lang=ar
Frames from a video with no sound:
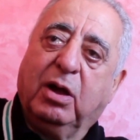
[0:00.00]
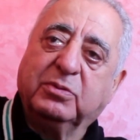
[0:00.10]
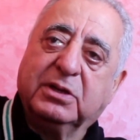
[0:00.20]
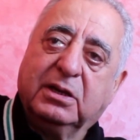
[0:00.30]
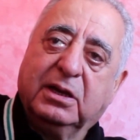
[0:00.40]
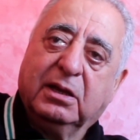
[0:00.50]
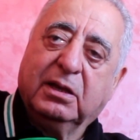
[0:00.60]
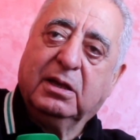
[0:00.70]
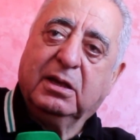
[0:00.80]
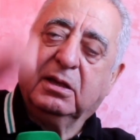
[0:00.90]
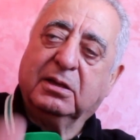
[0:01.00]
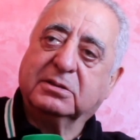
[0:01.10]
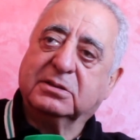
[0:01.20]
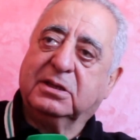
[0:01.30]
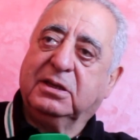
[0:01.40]
عاوتاني
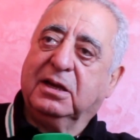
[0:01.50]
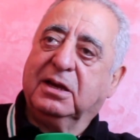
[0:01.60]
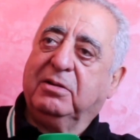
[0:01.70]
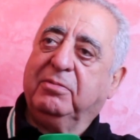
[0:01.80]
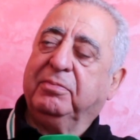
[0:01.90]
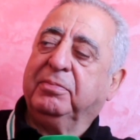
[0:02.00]
السياره